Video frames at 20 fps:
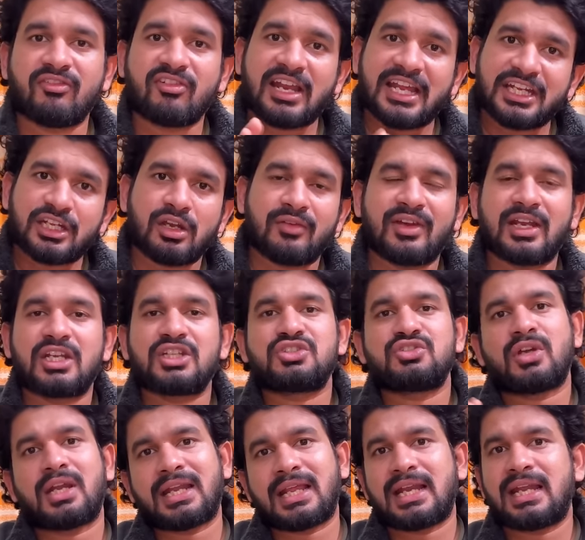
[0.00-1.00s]
ఫ్లైట్లో
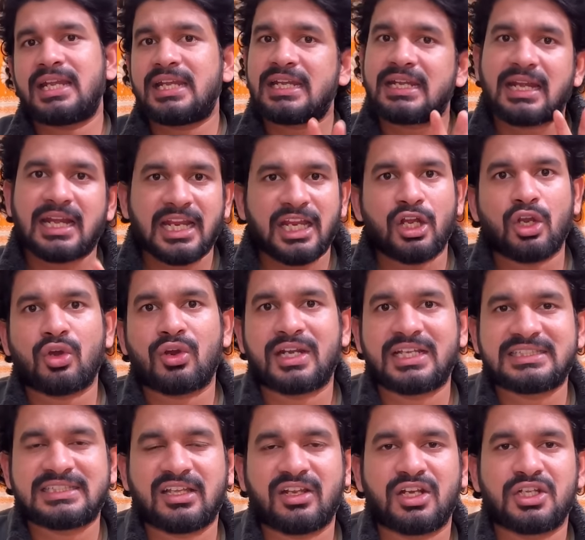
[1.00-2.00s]
వెళ్ళొచ్చు అండ్ అలానే ట్రైన్లో కూడా
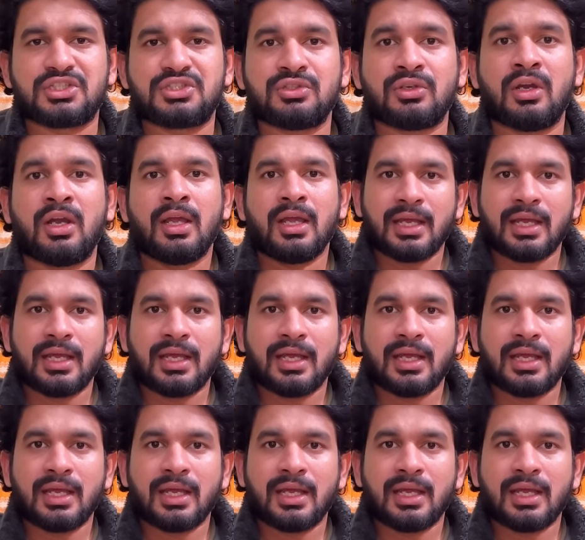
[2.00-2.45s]
అయితే వెళ్ళొచ్చు